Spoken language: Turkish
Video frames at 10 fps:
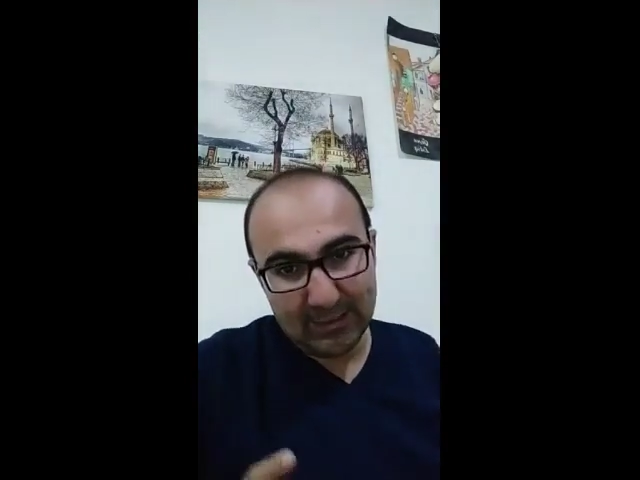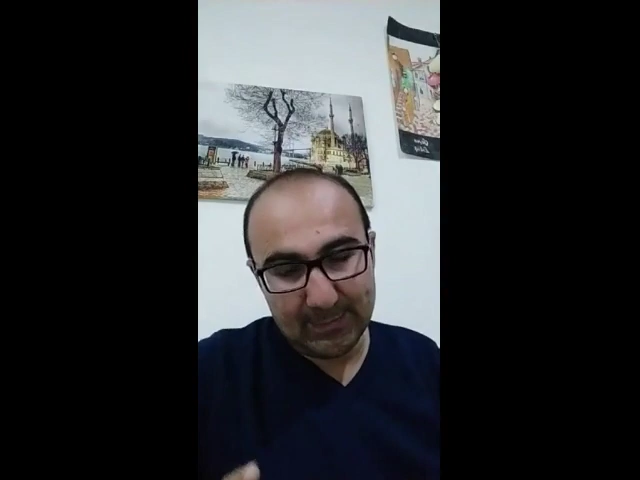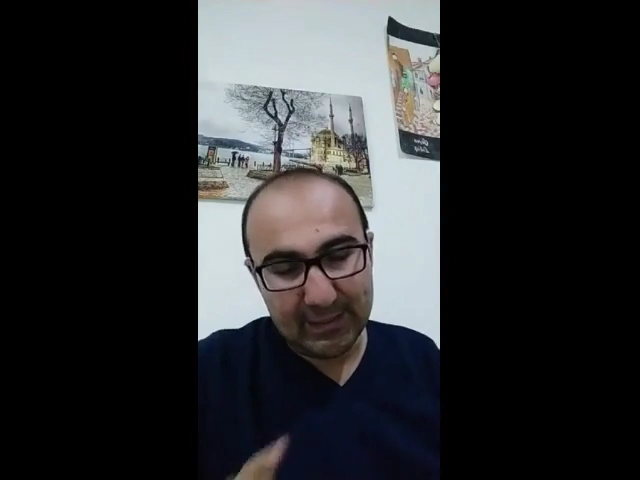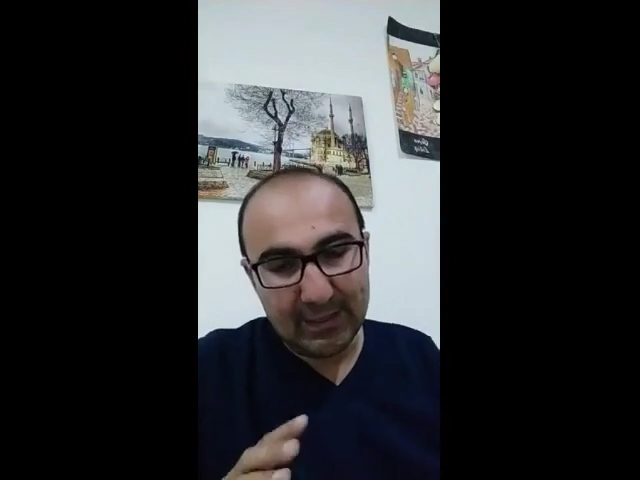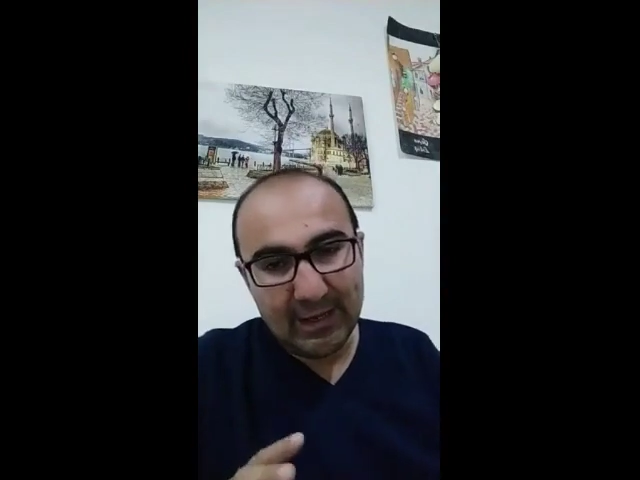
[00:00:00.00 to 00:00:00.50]
bir
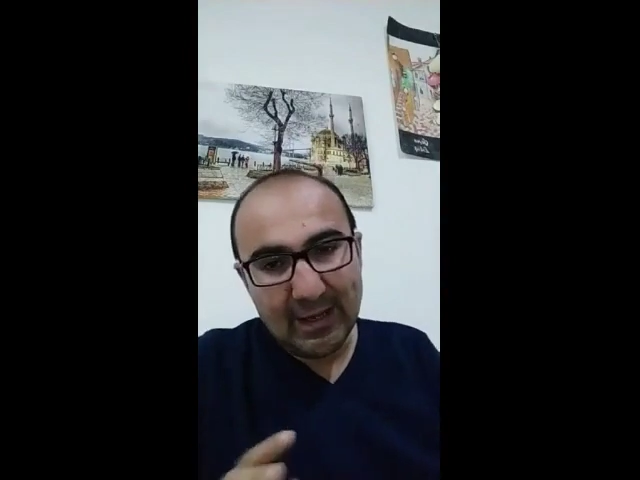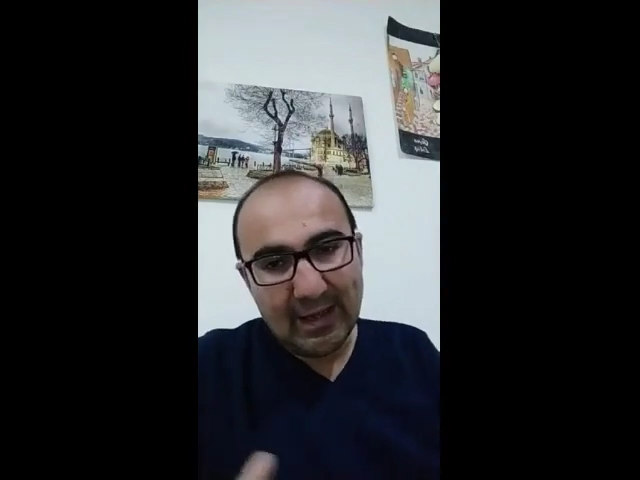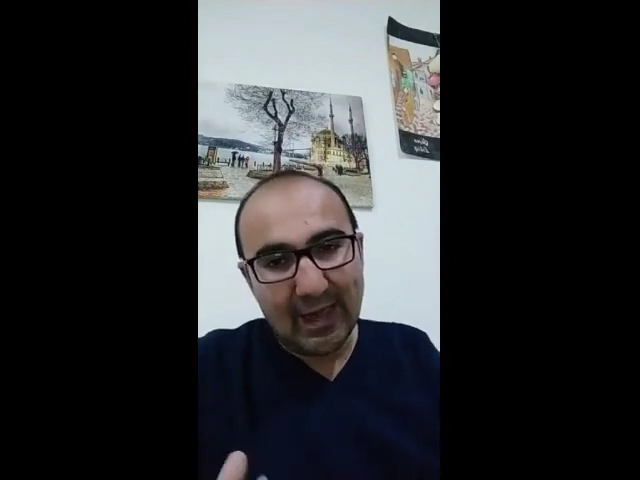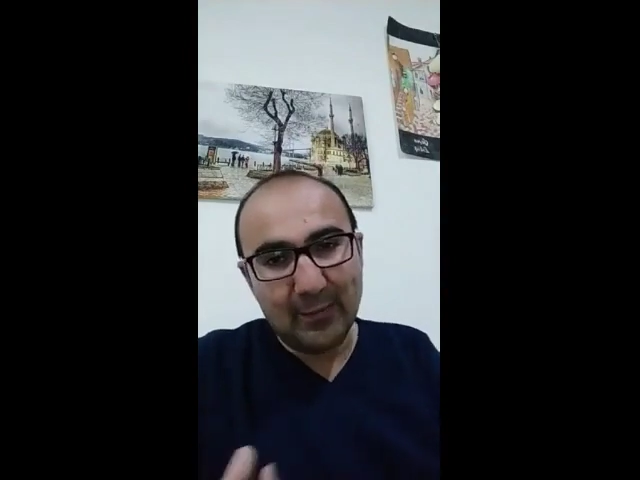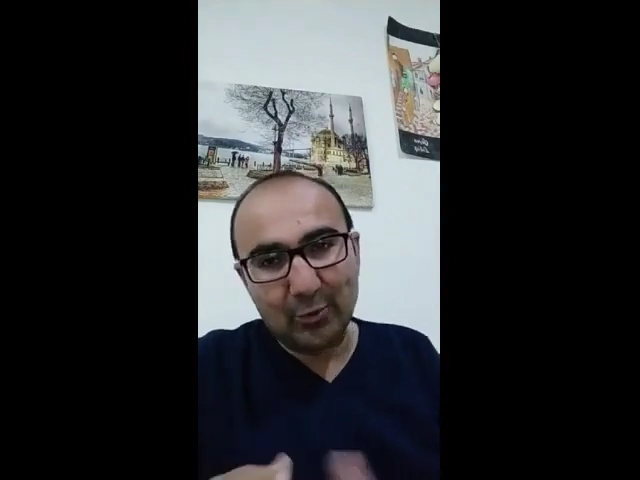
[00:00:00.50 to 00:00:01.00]
de.
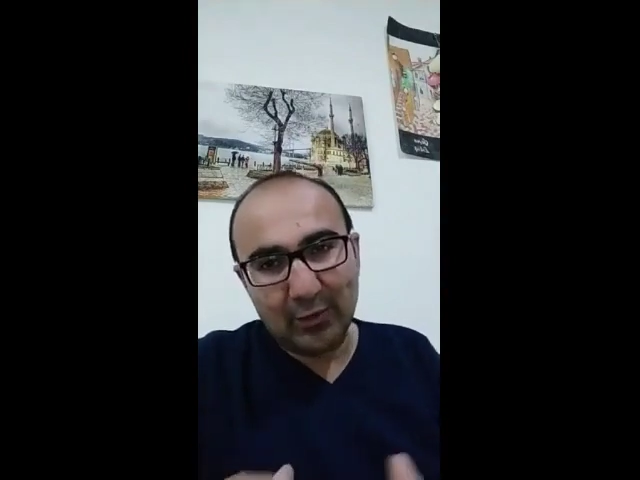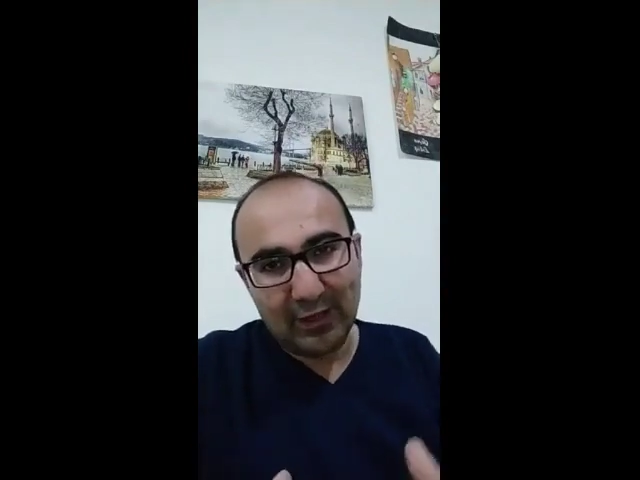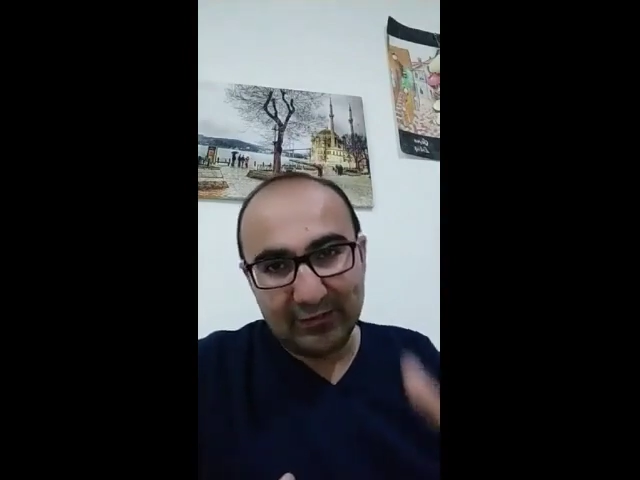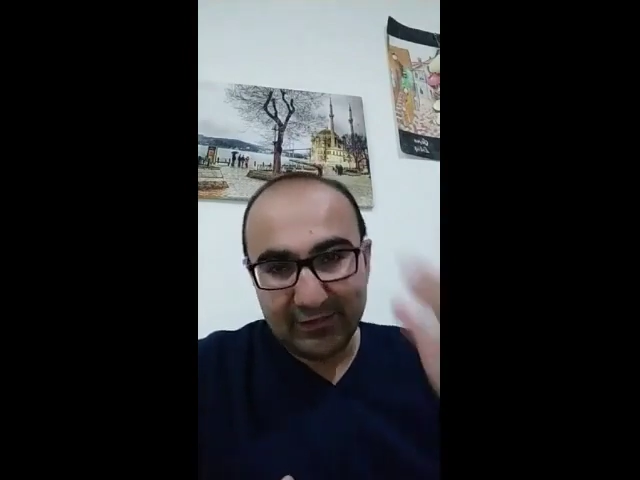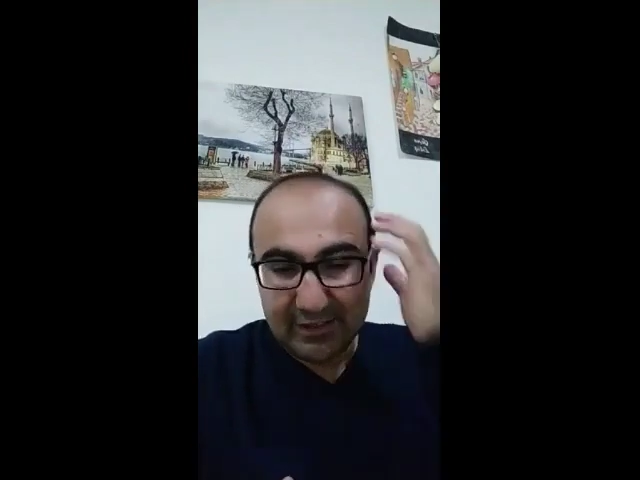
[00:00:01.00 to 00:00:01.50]
Yani
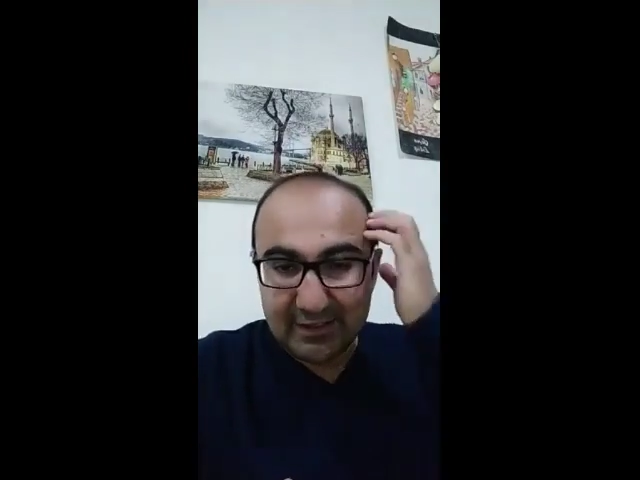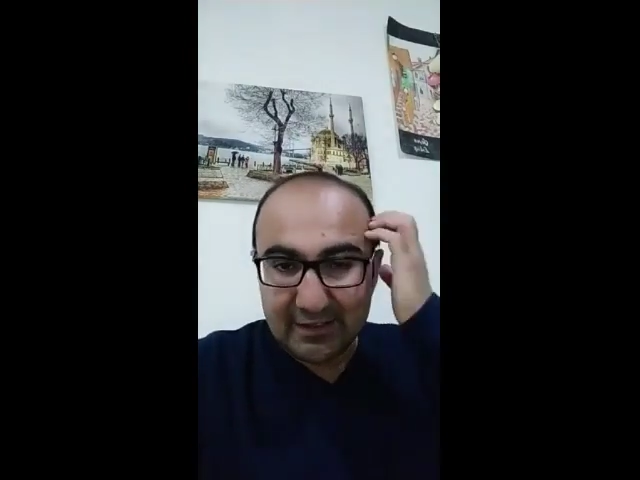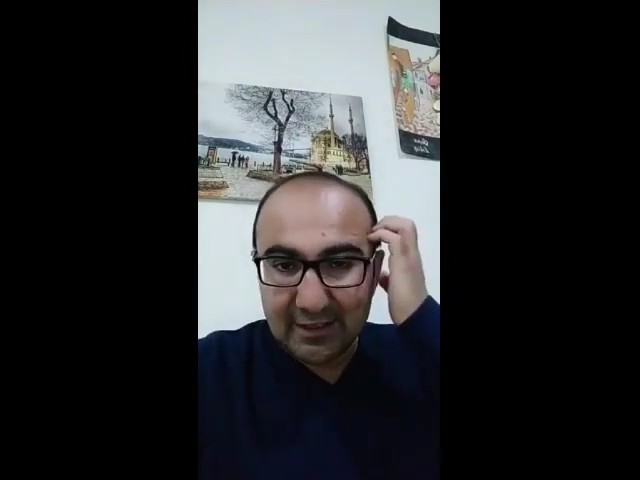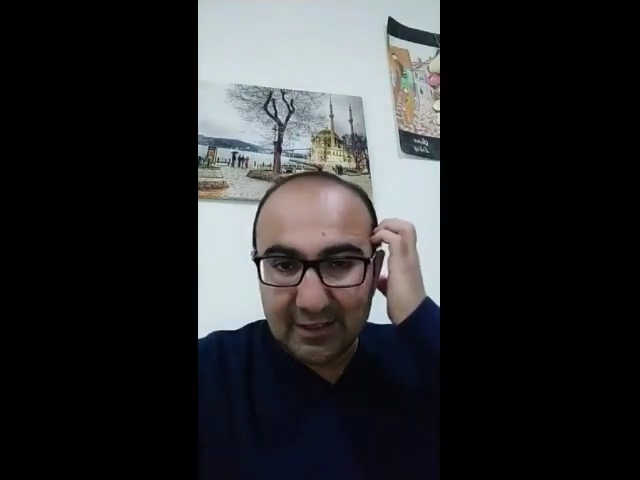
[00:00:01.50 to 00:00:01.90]
bunları verir.